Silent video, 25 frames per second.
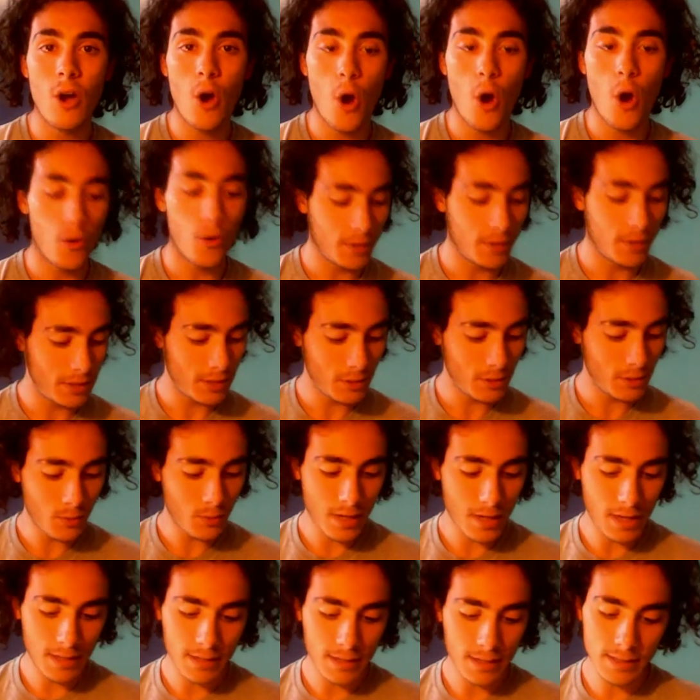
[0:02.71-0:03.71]
ho
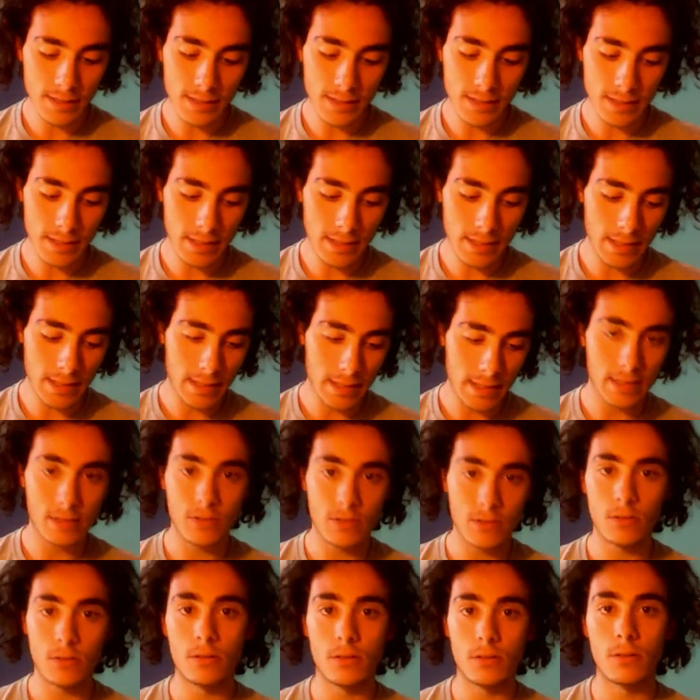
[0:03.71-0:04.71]
22 anni e
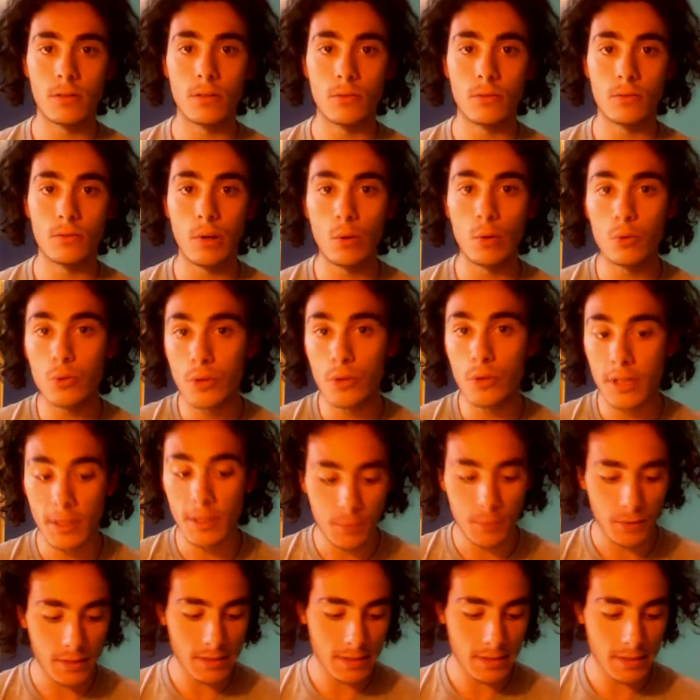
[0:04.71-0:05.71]
sono un autore di
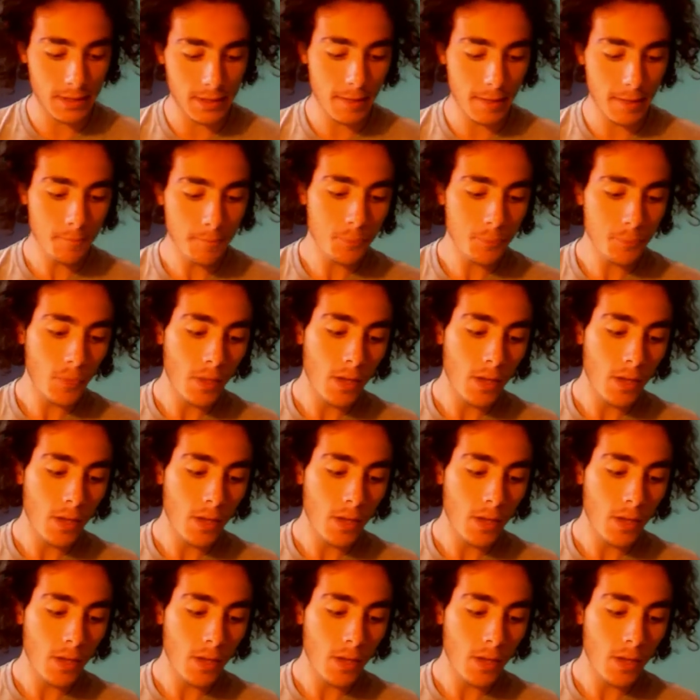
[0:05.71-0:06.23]
poesia